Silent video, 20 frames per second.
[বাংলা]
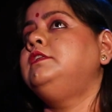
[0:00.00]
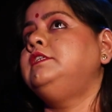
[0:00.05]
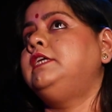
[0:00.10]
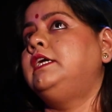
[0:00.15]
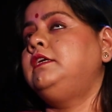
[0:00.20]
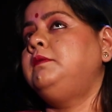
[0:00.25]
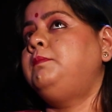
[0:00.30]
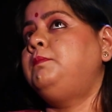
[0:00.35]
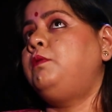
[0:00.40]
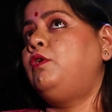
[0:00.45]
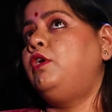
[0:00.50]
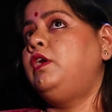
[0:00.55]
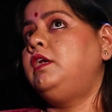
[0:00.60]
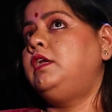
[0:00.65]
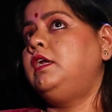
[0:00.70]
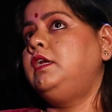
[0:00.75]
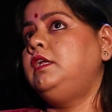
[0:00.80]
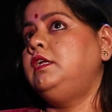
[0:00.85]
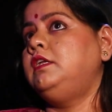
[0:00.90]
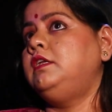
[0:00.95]
যেই
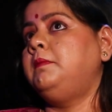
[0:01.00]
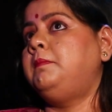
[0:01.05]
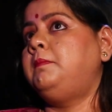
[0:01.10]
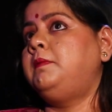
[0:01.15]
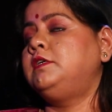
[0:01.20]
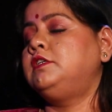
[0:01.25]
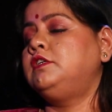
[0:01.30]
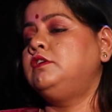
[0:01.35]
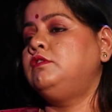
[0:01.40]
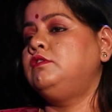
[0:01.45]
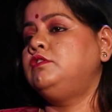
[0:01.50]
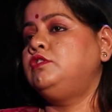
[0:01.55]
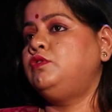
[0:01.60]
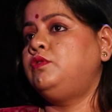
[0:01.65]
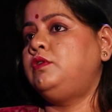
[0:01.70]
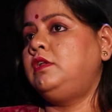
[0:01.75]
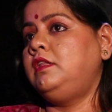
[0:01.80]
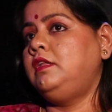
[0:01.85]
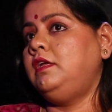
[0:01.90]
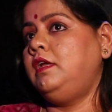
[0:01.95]
পয়েন্টটা নিয়ে ডিপ্রেশন হচ্ছে
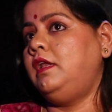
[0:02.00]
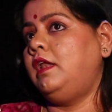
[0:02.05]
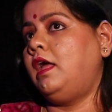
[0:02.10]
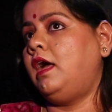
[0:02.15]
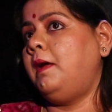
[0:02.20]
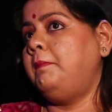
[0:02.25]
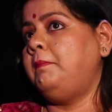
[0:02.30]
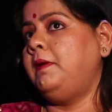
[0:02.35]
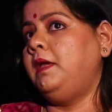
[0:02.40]
ওটা নিয়ে না